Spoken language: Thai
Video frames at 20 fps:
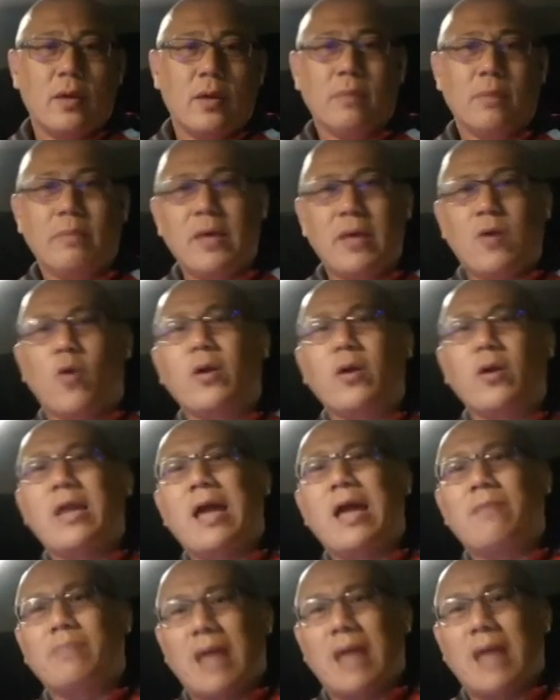มีคน
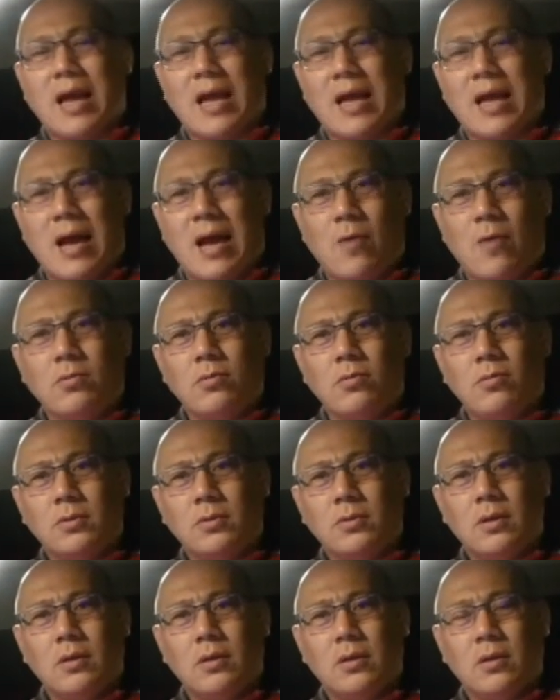แอบด่าเขา
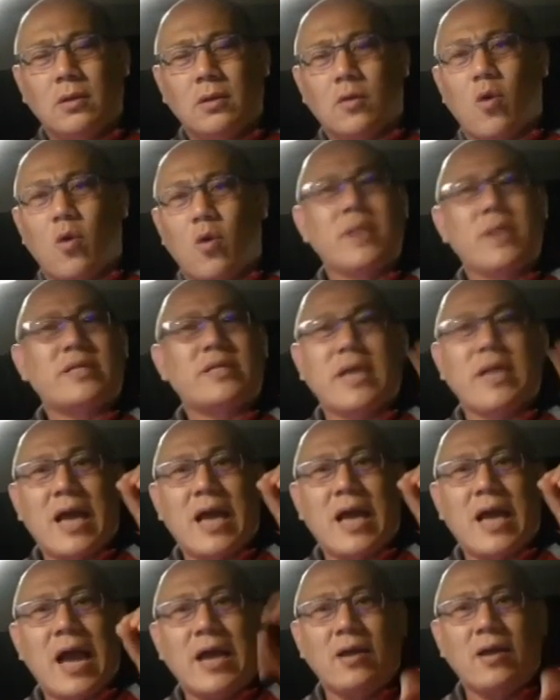ก็ไม่ใช่
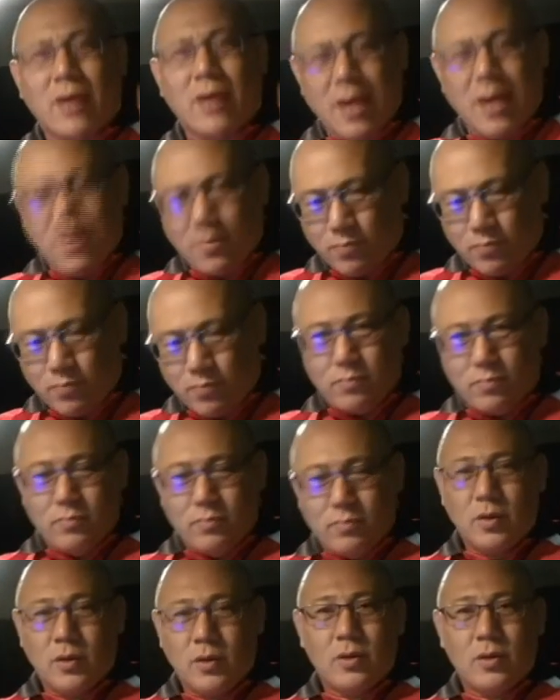ใครหรอกครับ
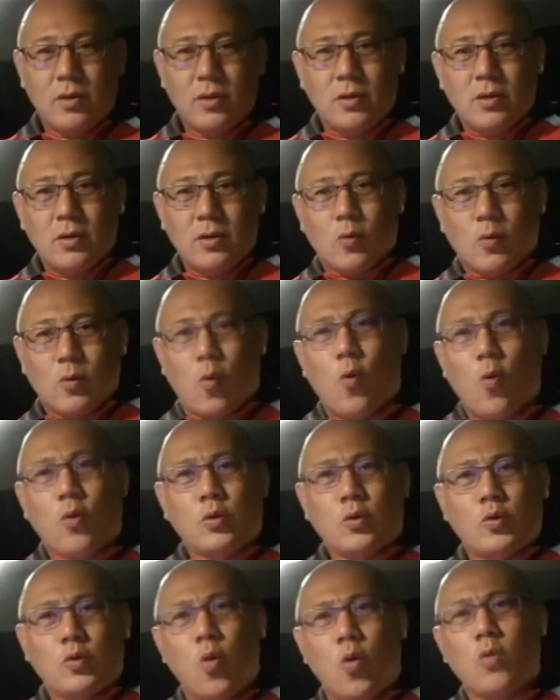คู่
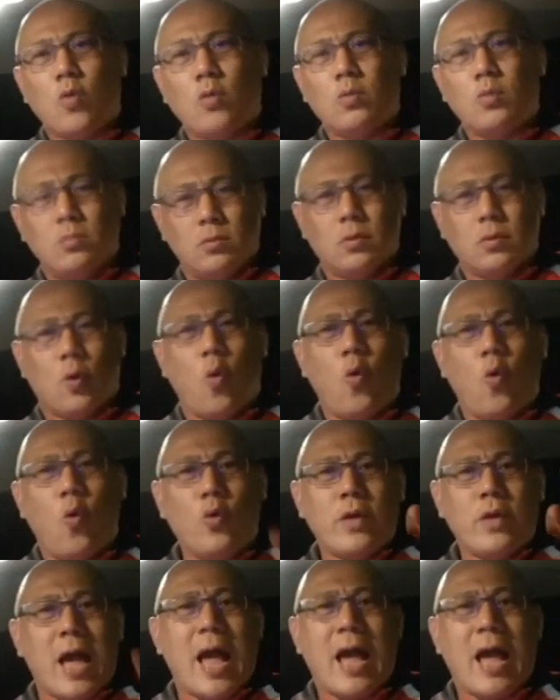ทุกคู่
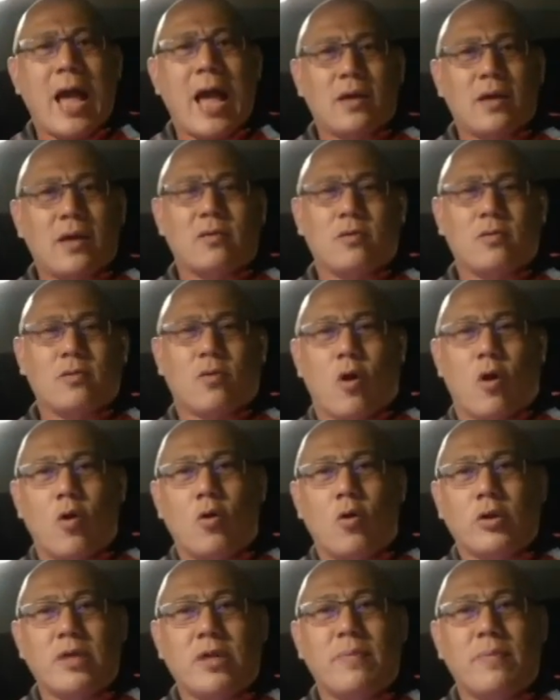ยากของ
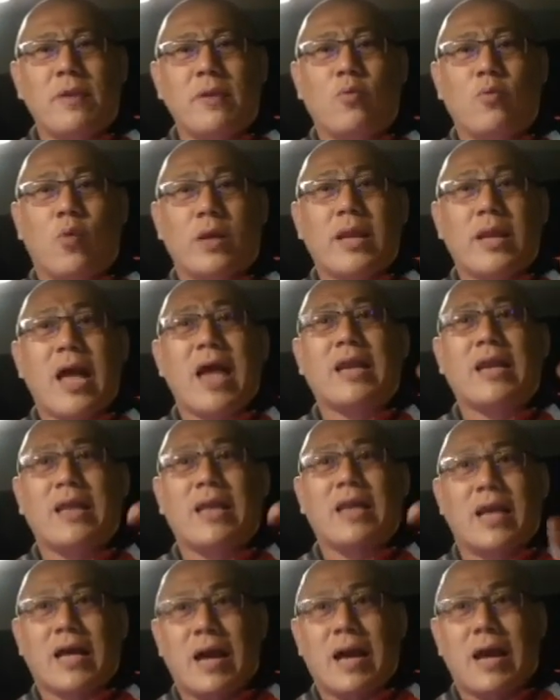คนที่เป็นหัวหน้า
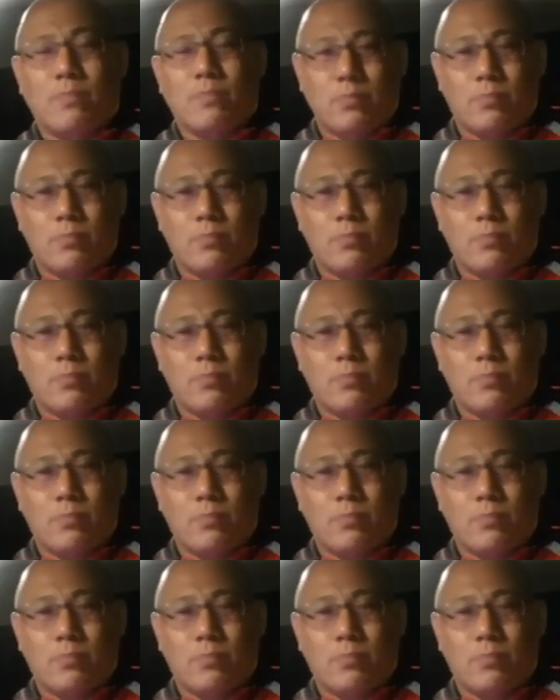นั่นแหละครับ